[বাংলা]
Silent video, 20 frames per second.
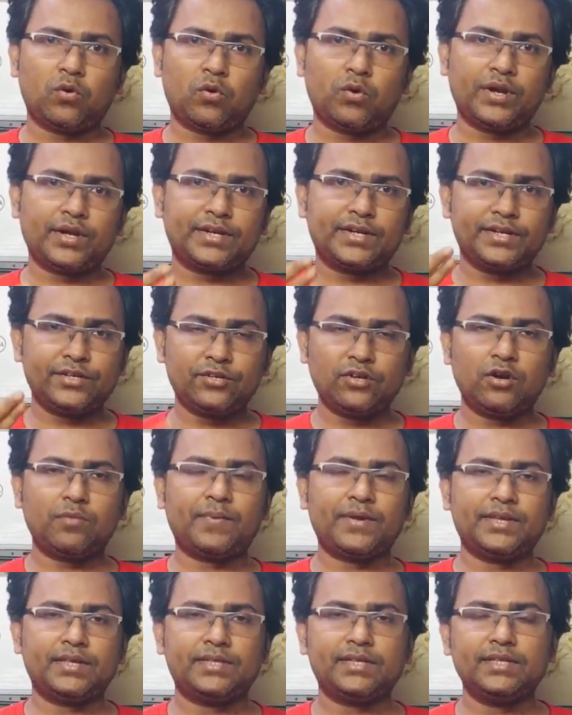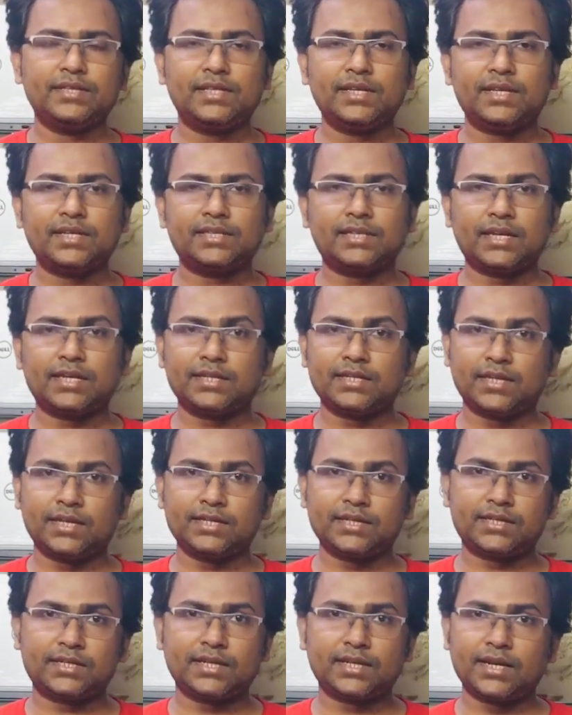অনেক রিজনেবল প্রাইজে তিন থেকে চার
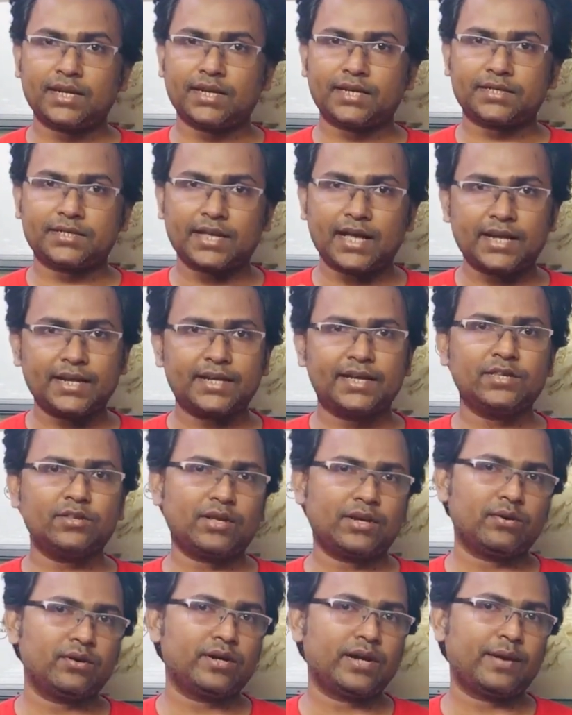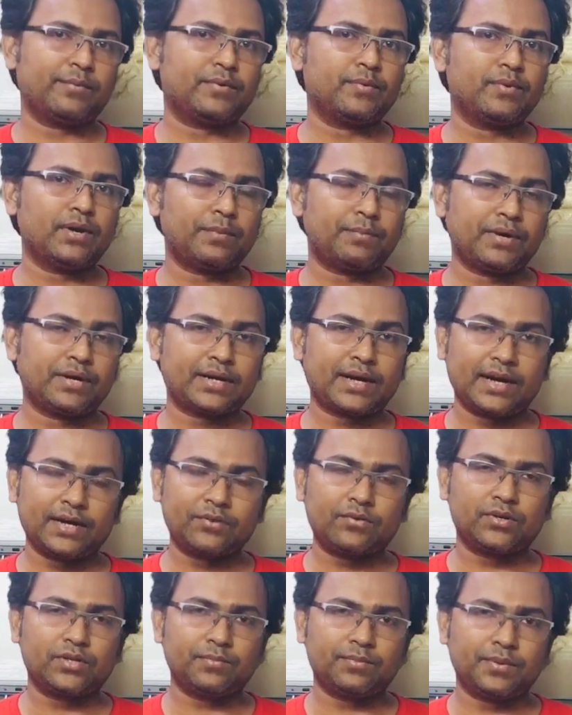হাজার টাকা ছাড়ে কিন্তু এখন ল্যাপটপগুলো আপনারা
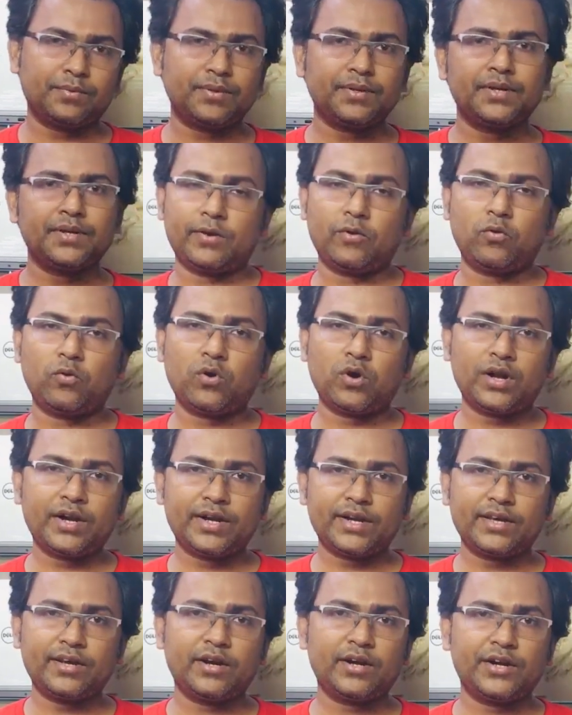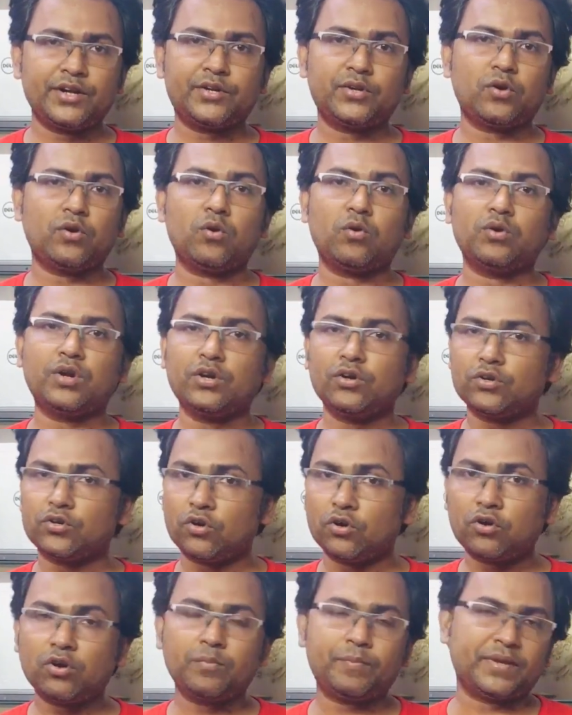কালেক্ট করতে পারেন ওয়ারেন্টি গ্যারান্টি সহ অন্যান্য
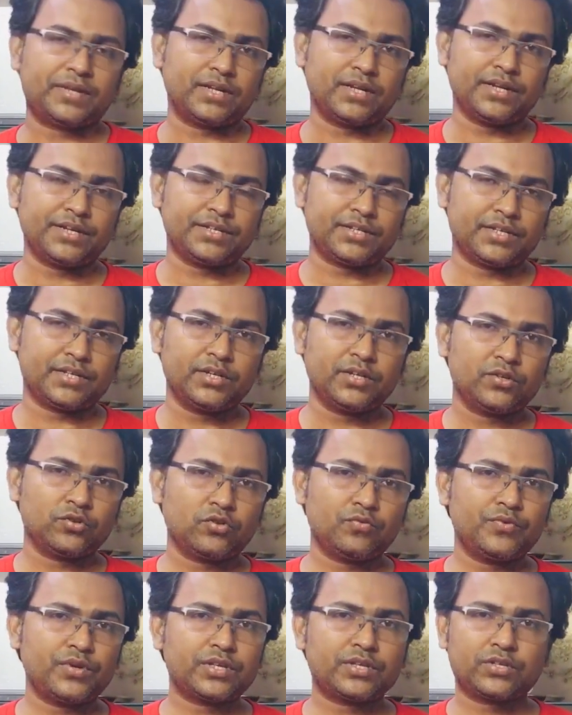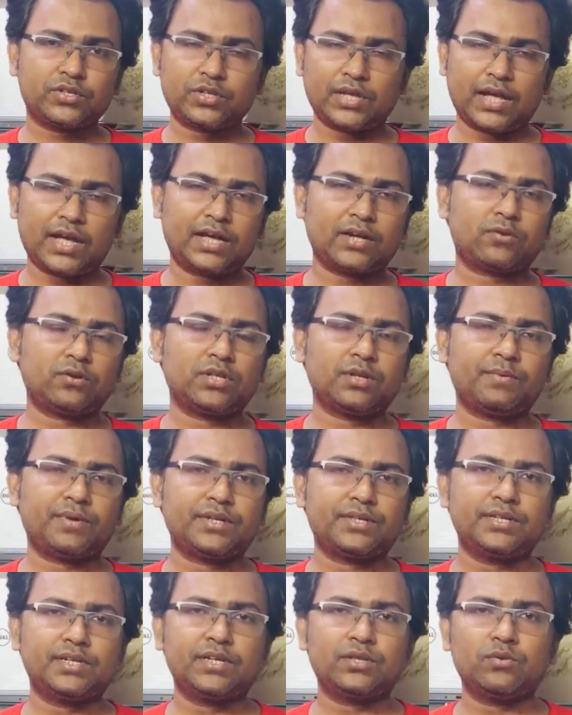সকল ফেসিলিটিসে সো ভিএস আর কথা
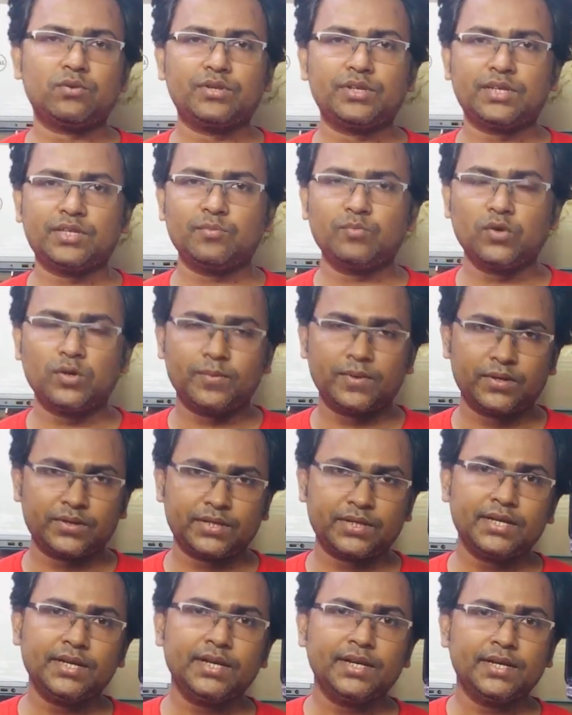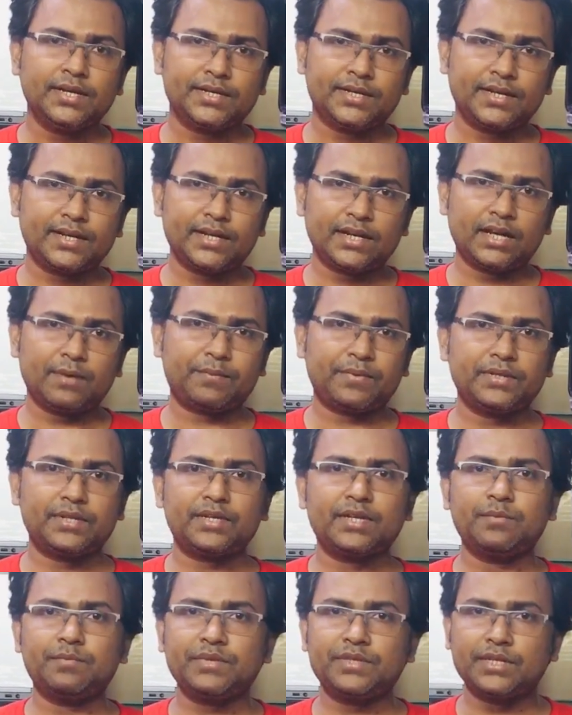বলার চিনে চলে যাচ্ছি মূল ভিডিওতে সেখানে
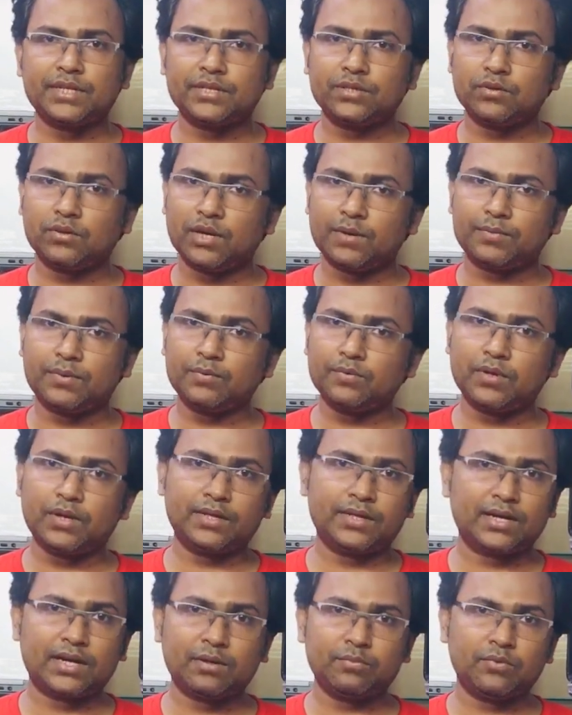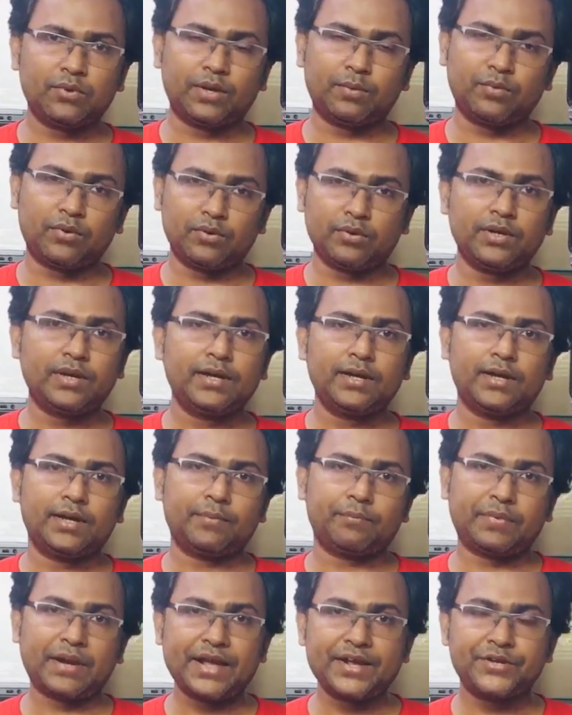আপনাদেরকে বিস্তারিত ল্যাপটপগুলো দেখাবো এবং
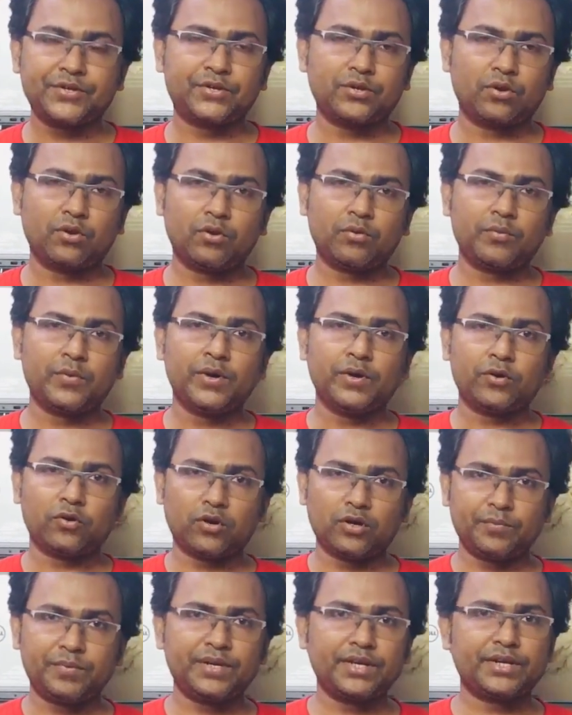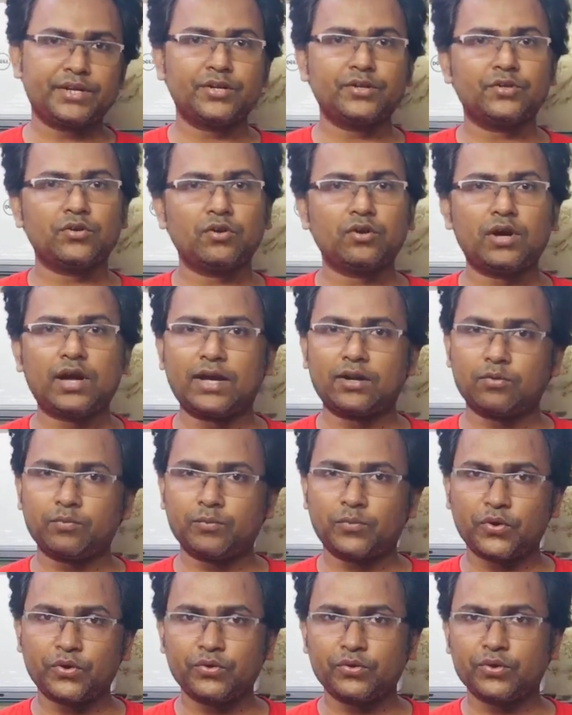প্রাইস সহ কনফিগারেশন সহ আর
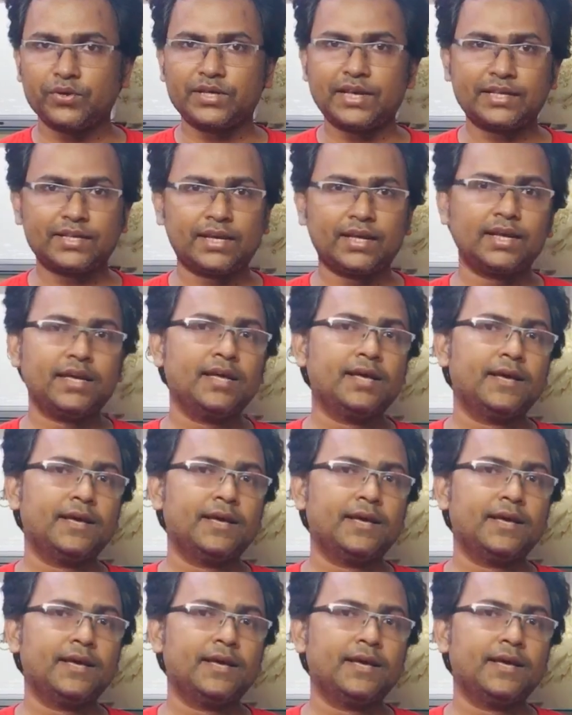প্রয়োজনীয় যা যা